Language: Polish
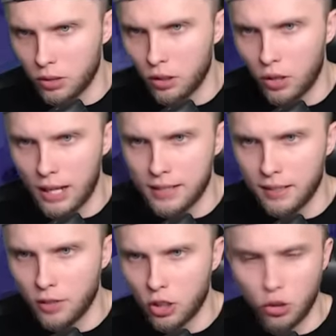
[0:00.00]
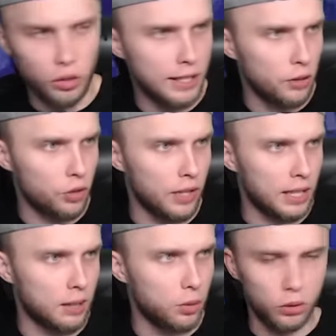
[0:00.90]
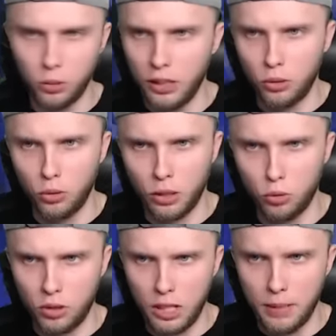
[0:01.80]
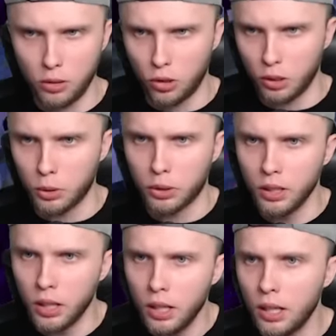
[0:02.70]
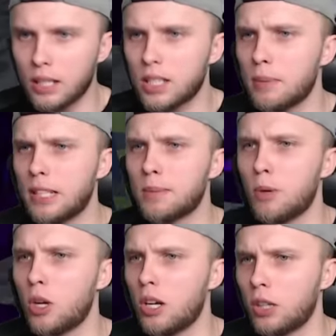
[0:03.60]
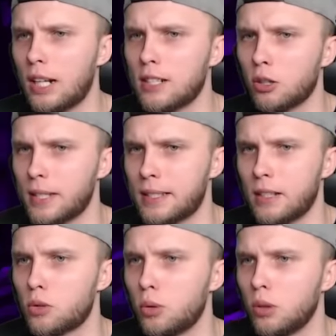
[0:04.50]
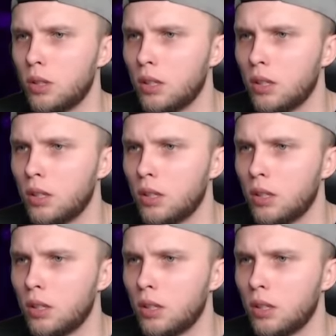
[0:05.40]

tutaj lokacji, w sensie do innego świata, bo tutaj to tak dużo nie ma co do roboty. A co ja będę smoka odradzał, to bez sensu.